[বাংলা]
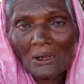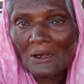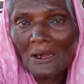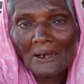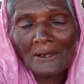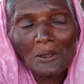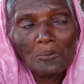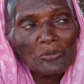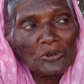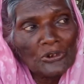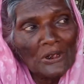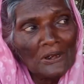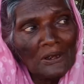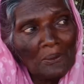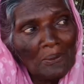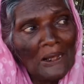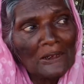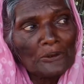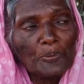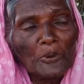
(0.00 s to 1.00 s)
না ঘরে মধ্যে
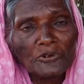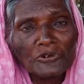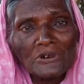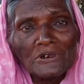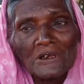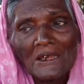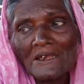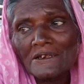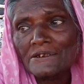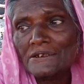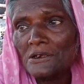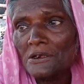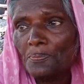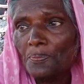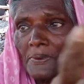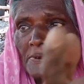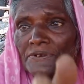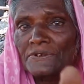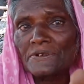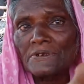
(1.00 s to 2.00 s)
জামা পড়ছি খাইছি
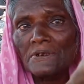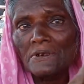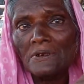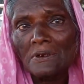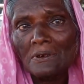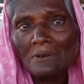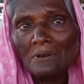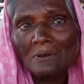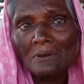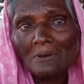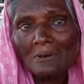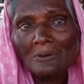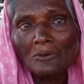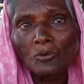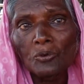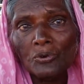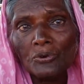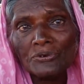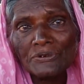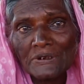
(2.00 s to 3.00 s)
পিছি
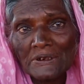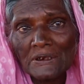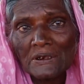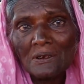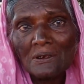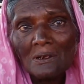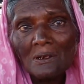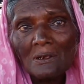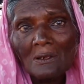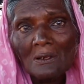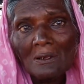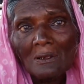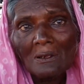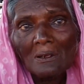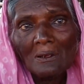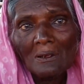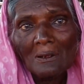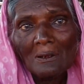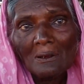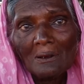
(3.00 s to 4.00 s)
ঘুরছি
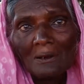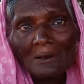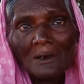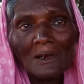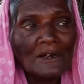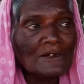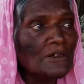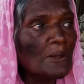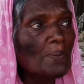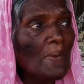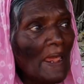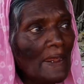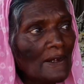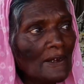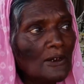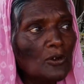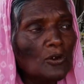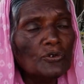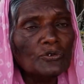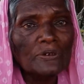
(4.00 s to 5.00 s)
ঘর সব
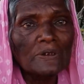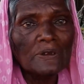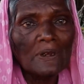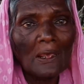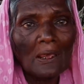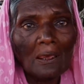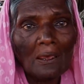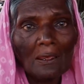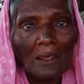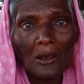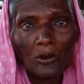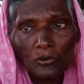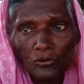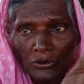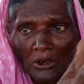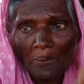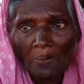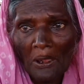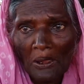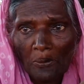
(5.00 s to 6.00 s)
বাইরে হয়েছি না
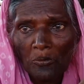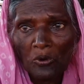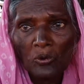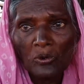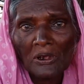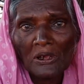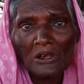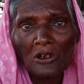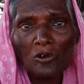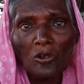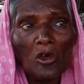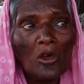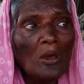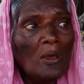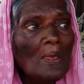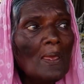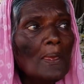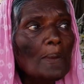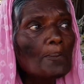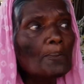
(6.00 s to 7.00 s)
এখন জামাই মরে গেল
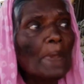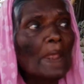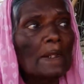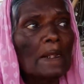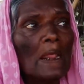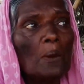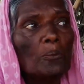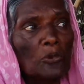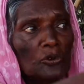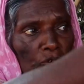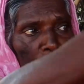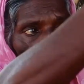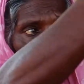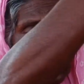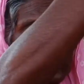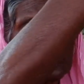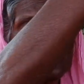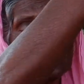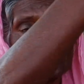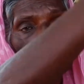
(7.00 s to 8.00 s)
বেটা মতো
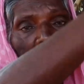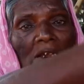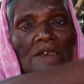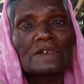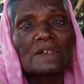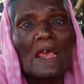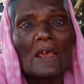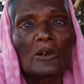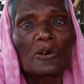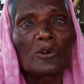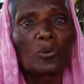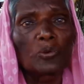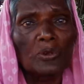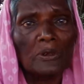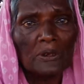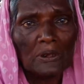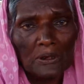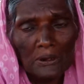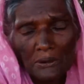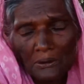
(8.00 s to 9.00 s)
রাস্তা
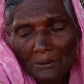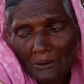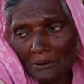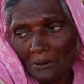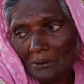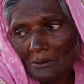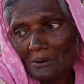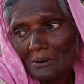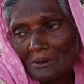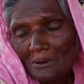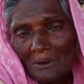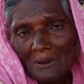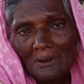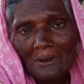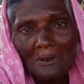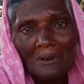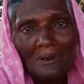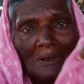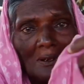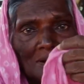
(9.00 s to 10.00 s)
ডুবি
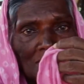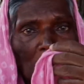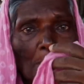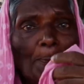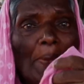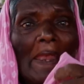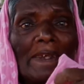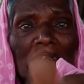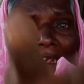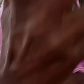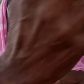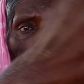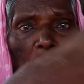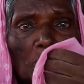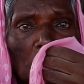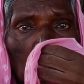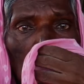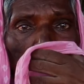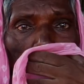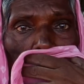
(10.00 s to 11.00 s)
তো বেটে
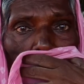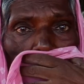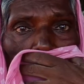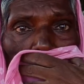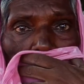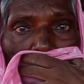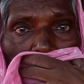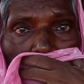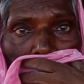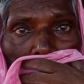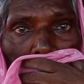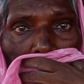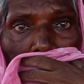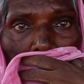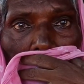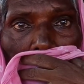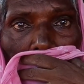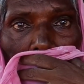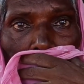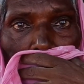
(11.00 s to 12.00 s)
তো
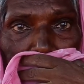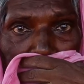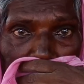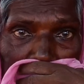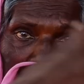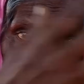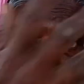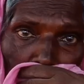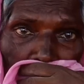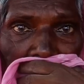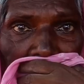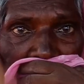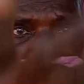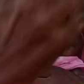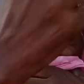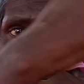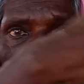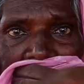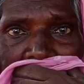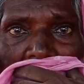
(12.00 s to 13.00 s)
কি আমার
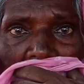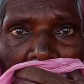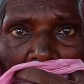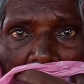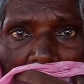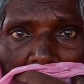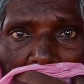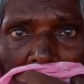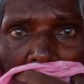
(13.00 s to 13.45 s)
ইজ্জত হয়